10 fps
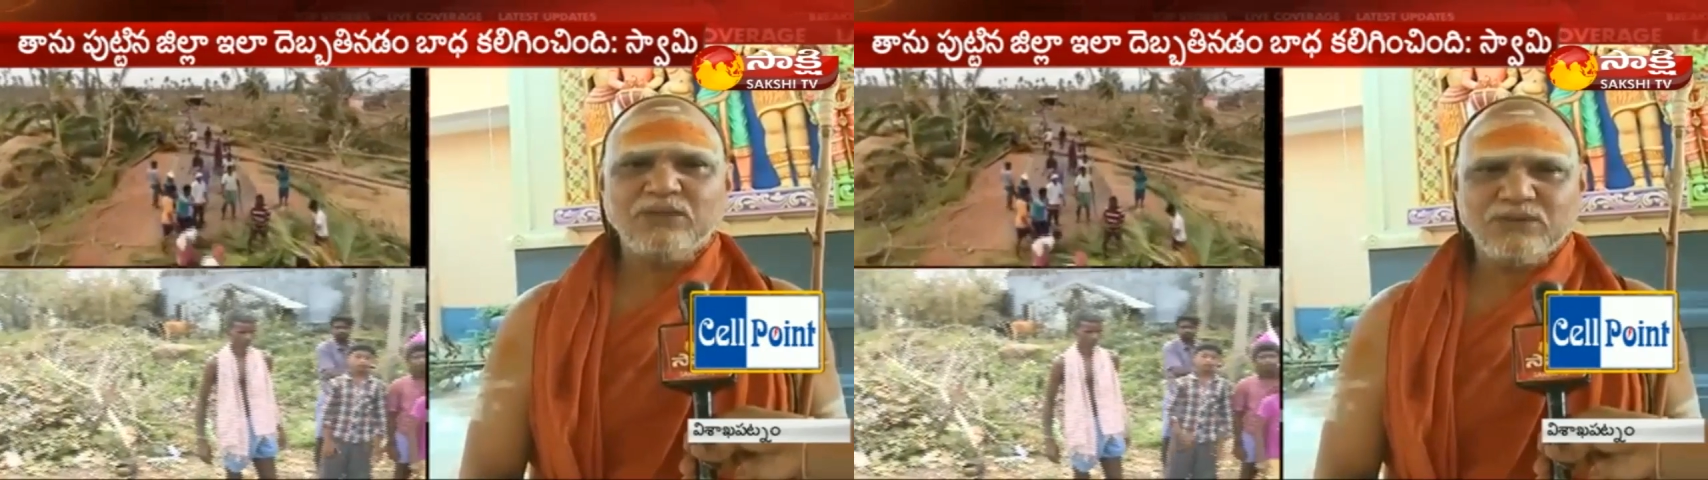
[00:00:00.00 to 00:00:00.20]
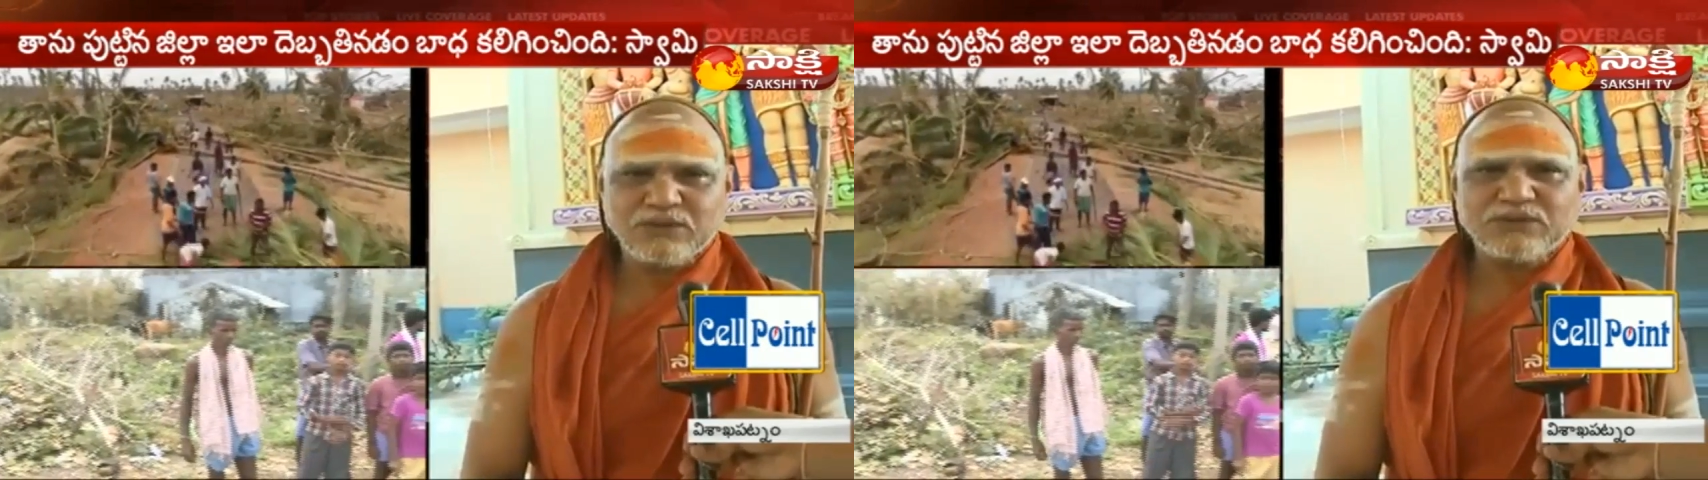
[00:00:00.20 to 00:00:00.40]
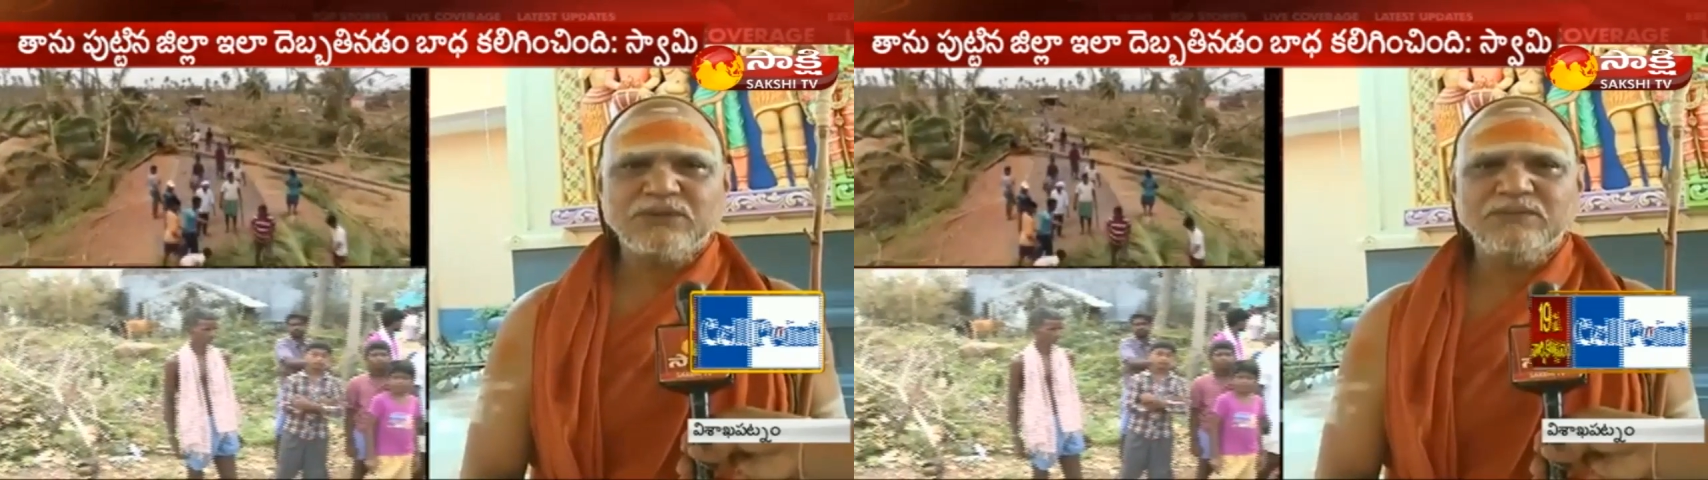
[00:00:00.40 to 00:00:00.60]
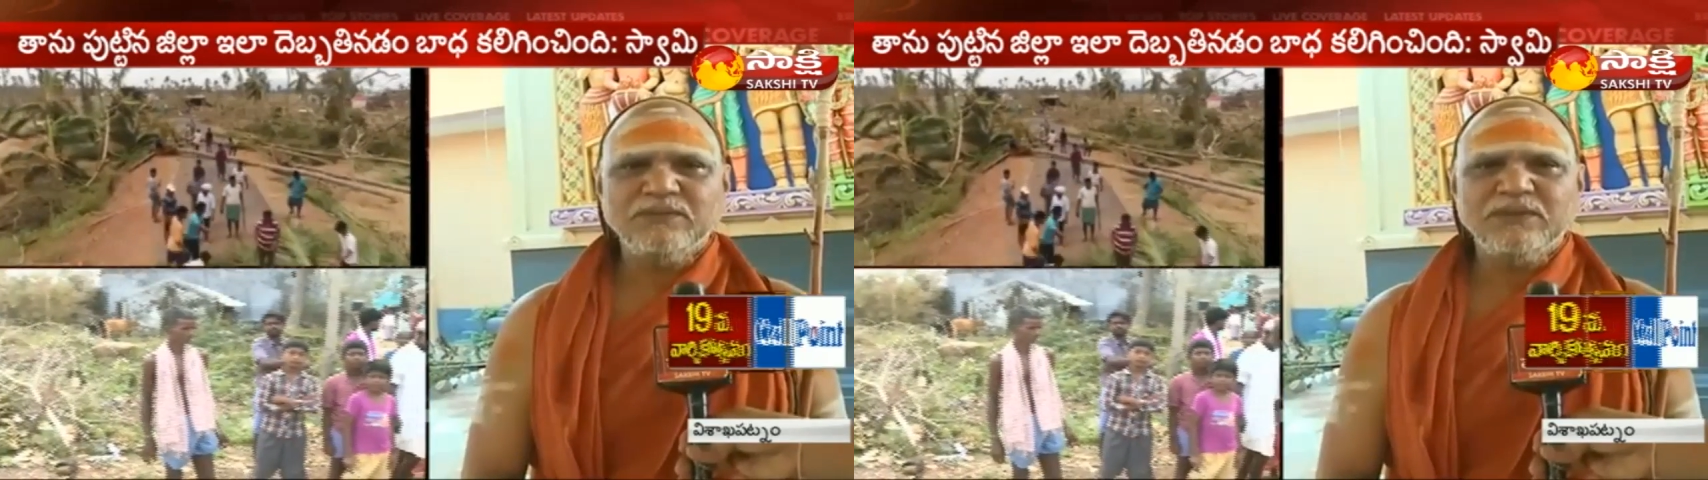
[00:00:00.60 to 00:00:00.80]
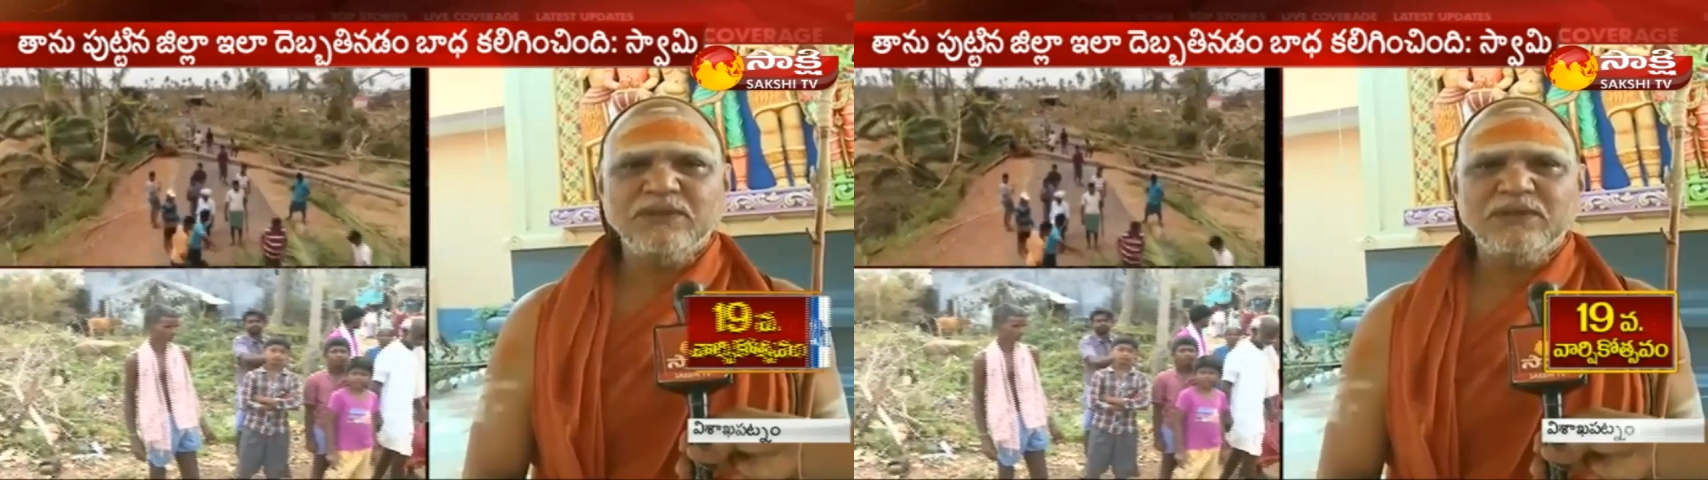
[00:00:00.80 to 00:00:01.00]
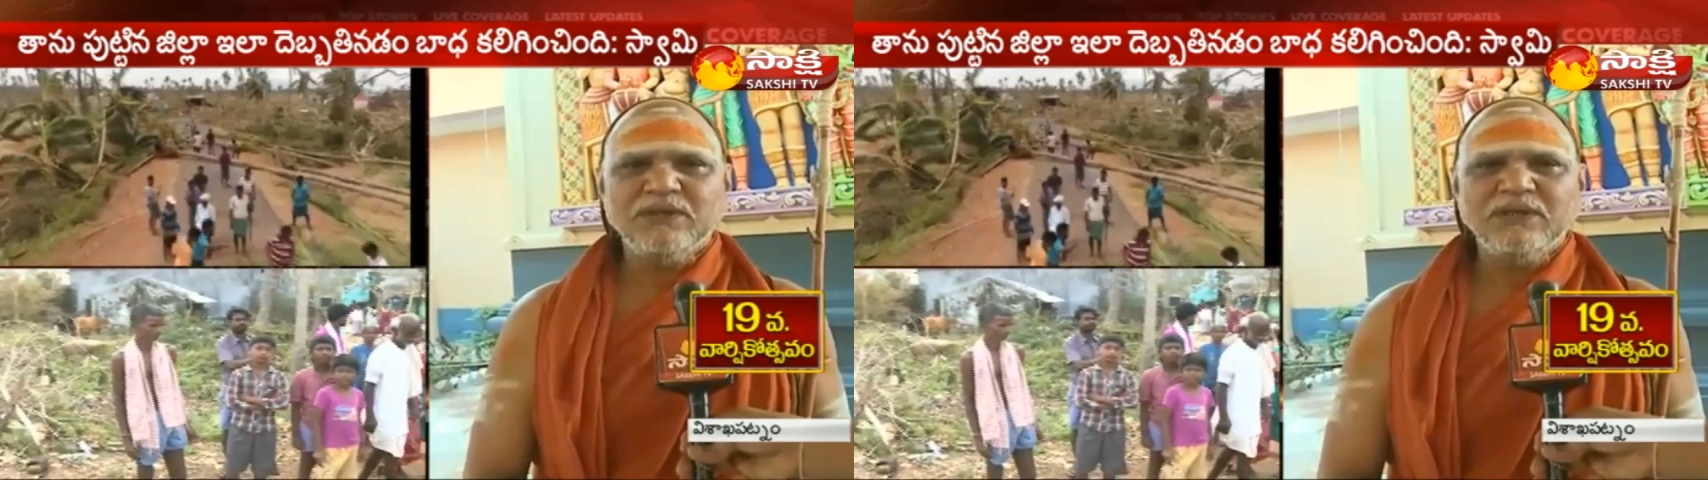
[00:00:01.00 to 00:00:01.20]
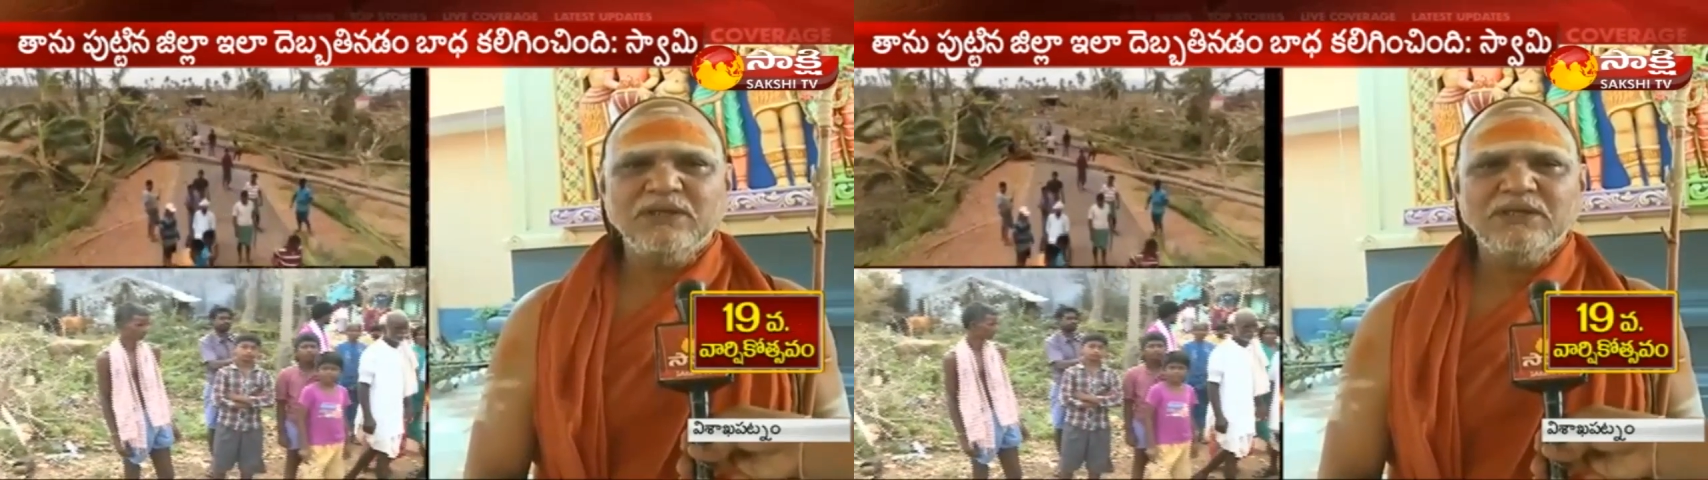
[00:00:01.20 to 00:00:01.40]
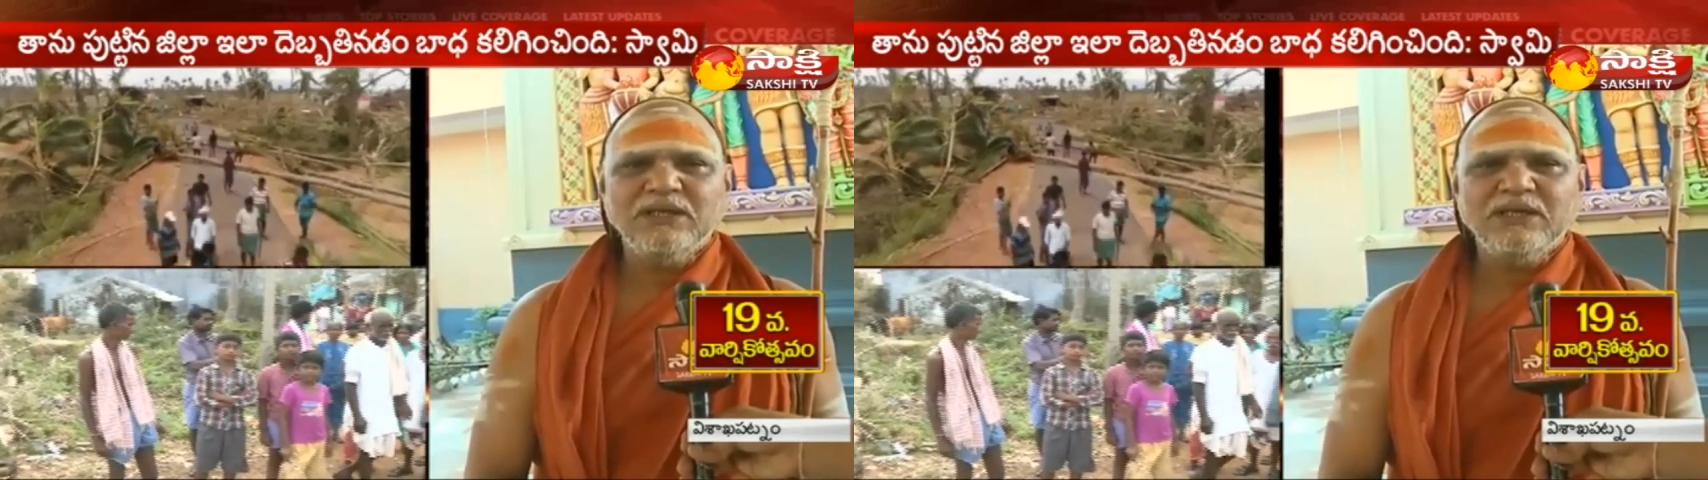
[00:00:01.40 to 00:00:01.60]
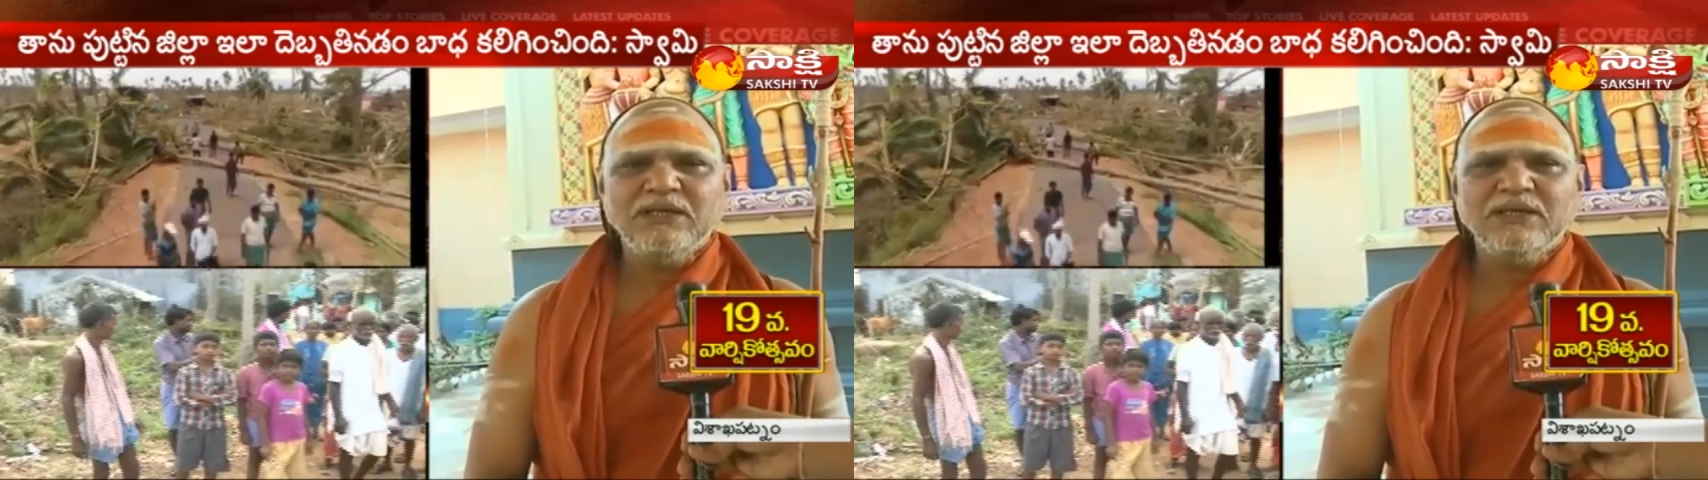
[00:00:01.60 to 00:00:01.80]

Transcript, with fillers: దురదృష్టం ఇది